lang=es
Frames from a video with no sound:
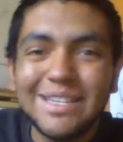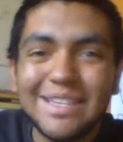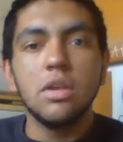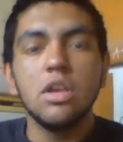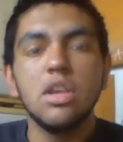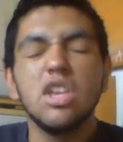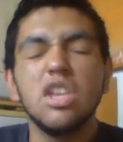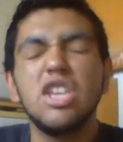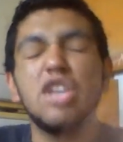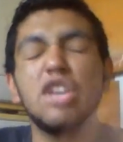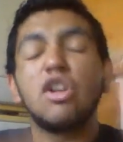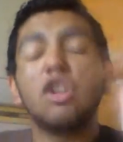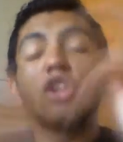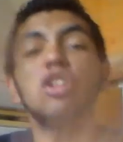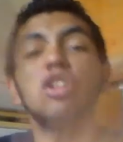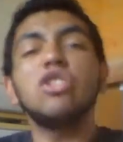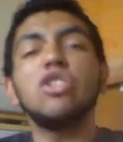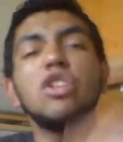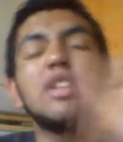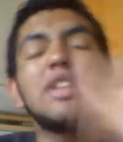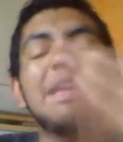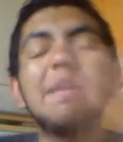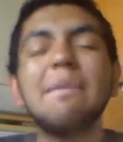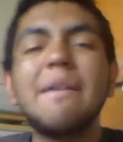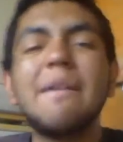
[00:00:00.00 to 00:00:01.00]
Y con otro
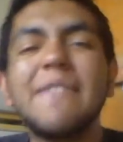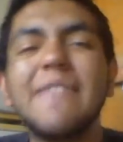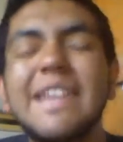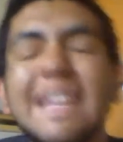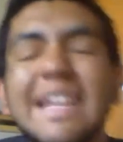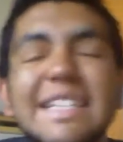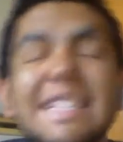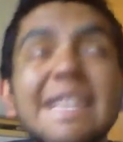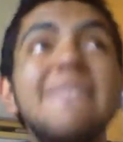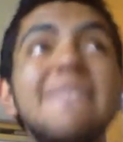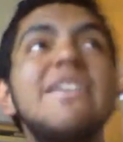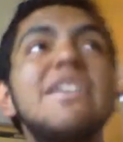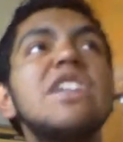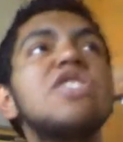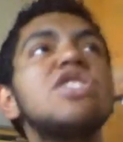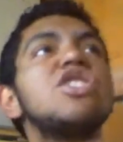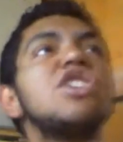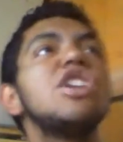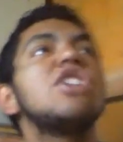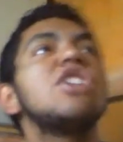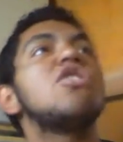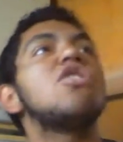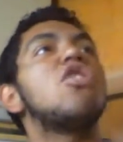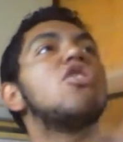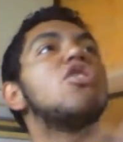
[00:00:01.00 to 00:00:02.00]
tema bien así, bien
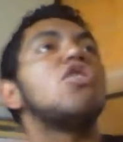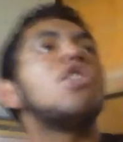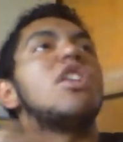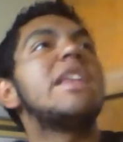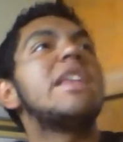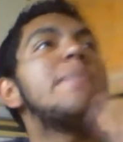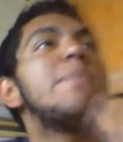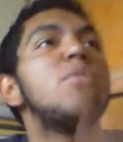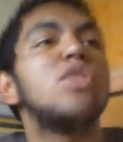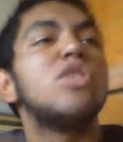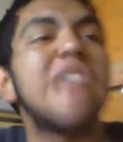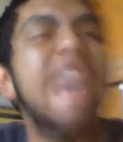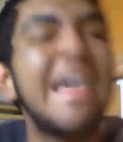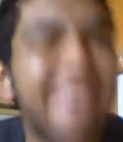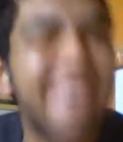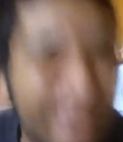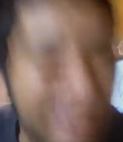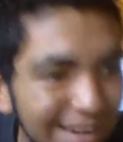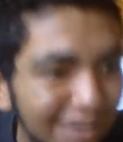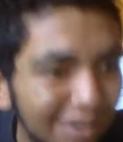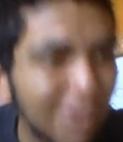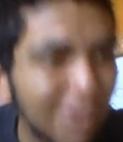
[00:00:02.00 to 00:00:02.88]
chingono limonadero.